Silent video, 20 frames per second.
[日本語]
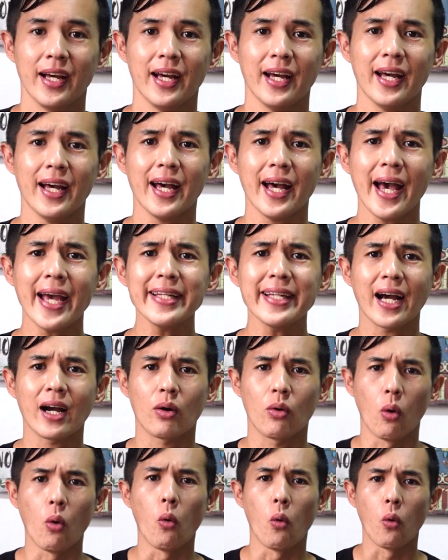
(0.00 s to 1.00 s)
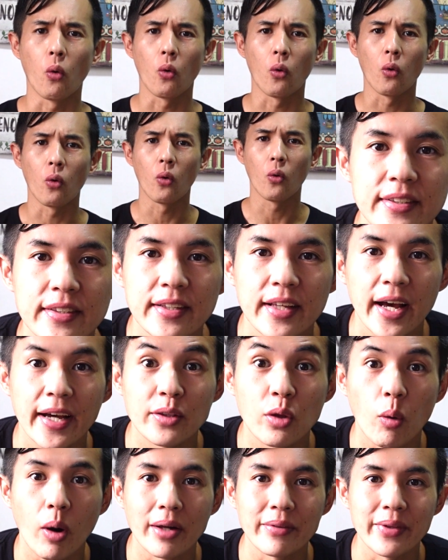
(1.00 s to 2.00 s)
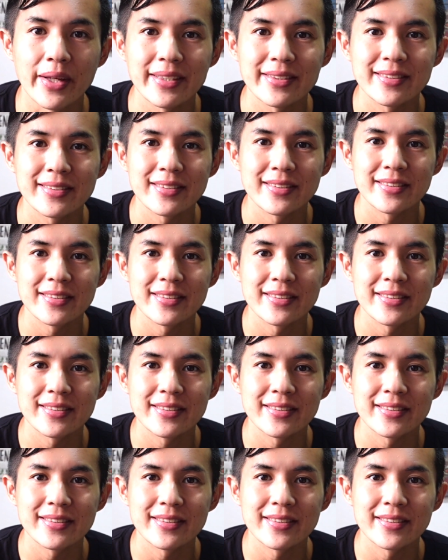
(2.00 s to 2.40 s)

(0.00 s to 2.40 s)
アイナコー、エドワーです。